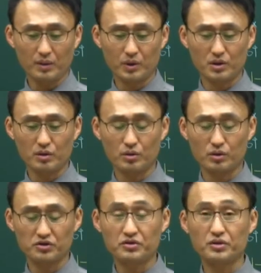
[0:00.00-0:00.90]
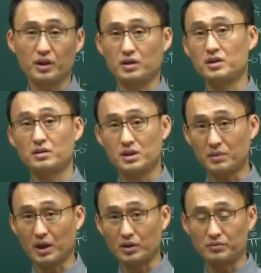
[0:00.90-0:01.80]
뭐 이 정도 수준이 시,
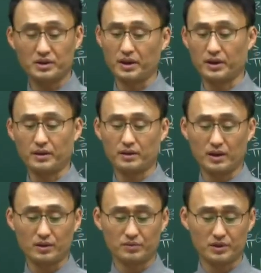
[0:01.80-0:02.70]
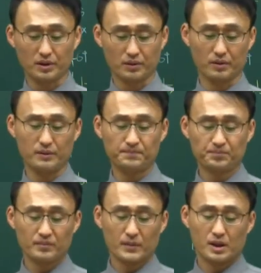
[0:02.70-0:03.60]
험에 나왔던 문제예요. 나왔던 문제고.
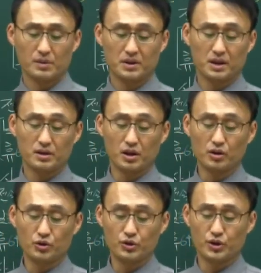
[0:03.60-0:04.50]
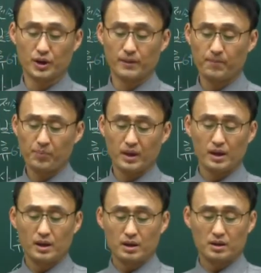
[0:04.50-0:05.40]
저 밑에 절동치.
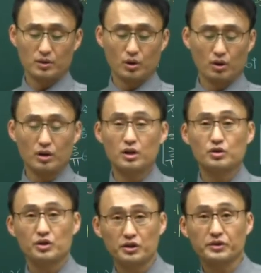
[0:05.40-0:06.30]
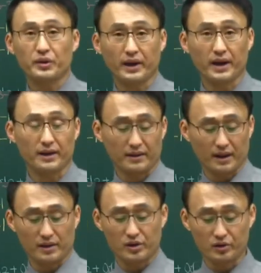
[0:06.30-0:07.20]
등록을 취소해야
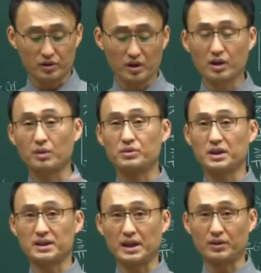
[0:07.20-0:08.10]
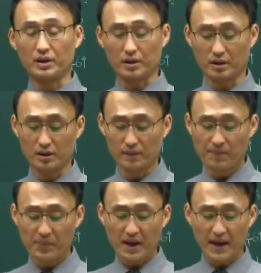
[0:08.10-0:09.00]
한다. 절동 절대 업무정지 안 되는 거.
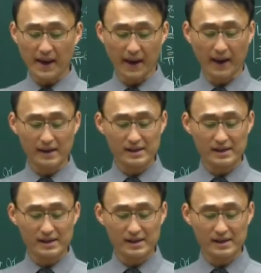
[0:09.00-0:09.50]
해.